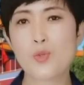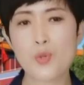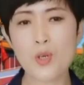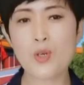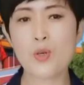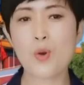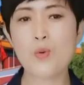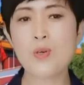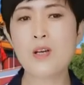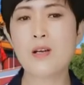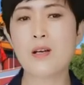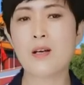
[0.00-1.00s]
最有
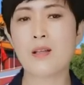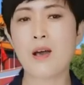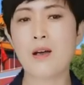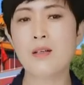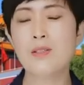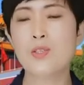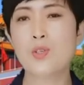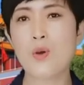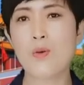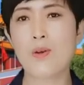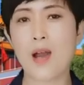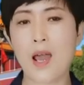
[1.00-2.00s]
可能
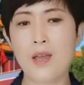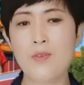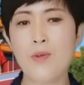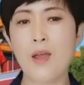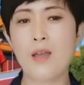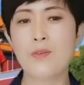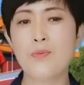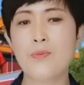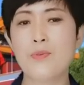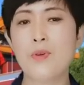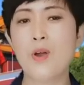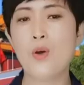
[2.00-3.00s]
就来源
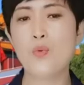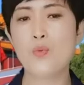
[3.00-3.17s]
于